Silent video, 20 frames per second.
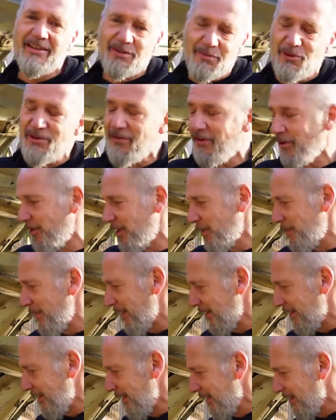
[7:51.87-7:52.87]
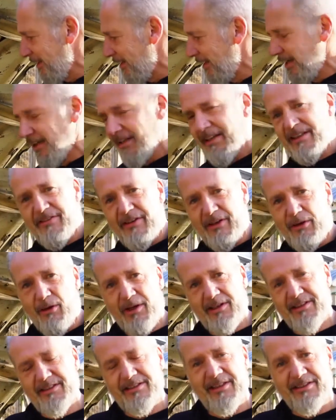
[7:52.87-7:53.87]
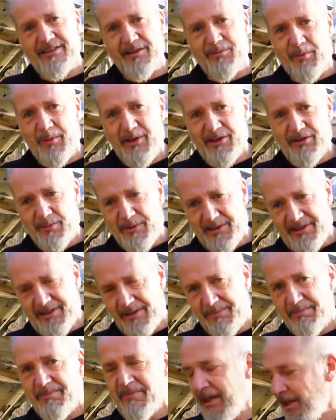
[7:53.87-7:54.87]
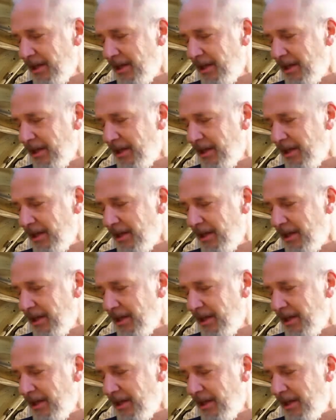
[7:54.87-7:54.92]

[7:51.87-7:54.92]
das müssen wir noch reparieren. Deswegen hört sich das im Moment so ein bisschen